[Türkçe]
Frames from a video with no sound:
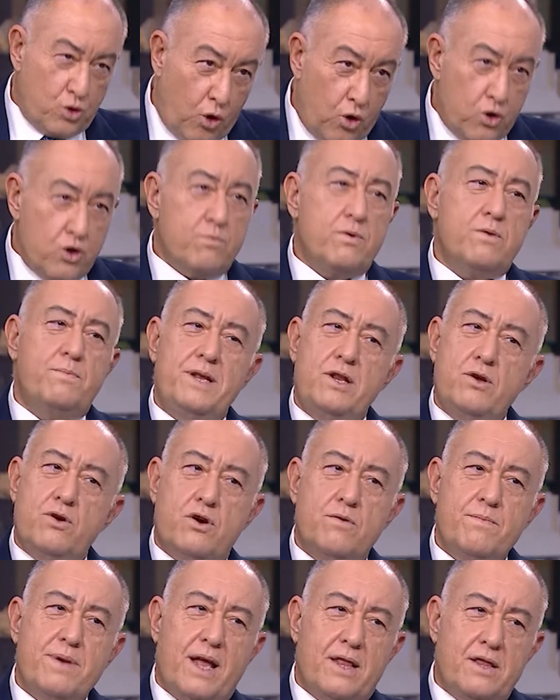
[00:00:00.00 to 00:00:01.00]
Doğru mu
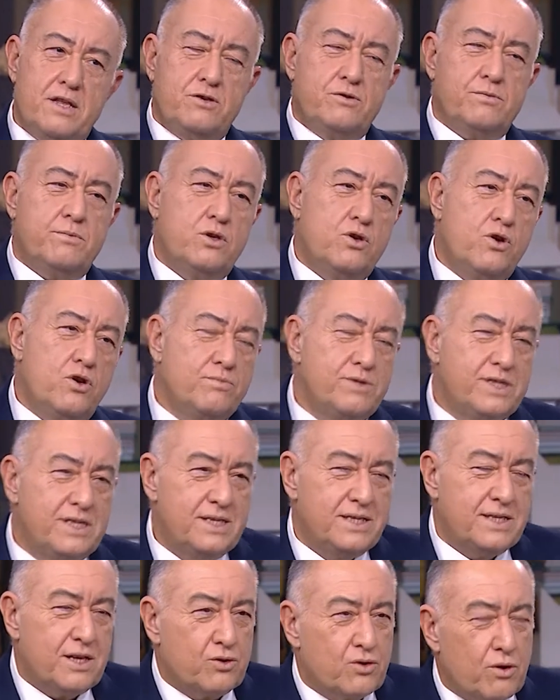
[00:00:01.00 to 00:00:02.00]
biliyorum, yanlış mı biliyorum?
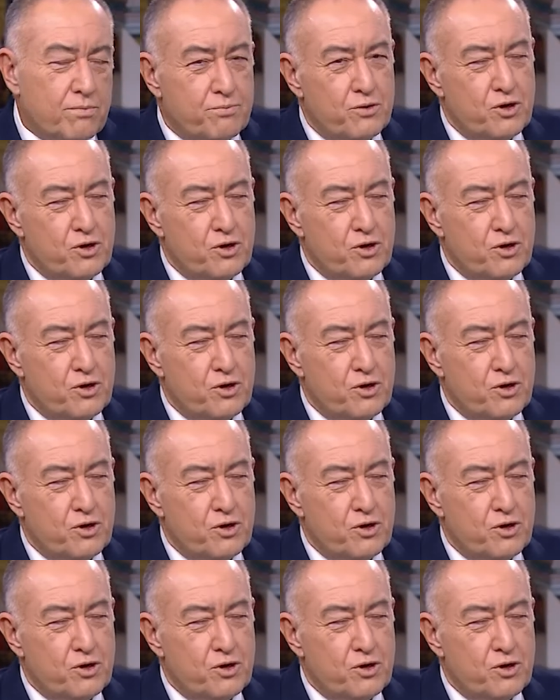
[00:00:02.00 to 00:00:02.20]
Siz de top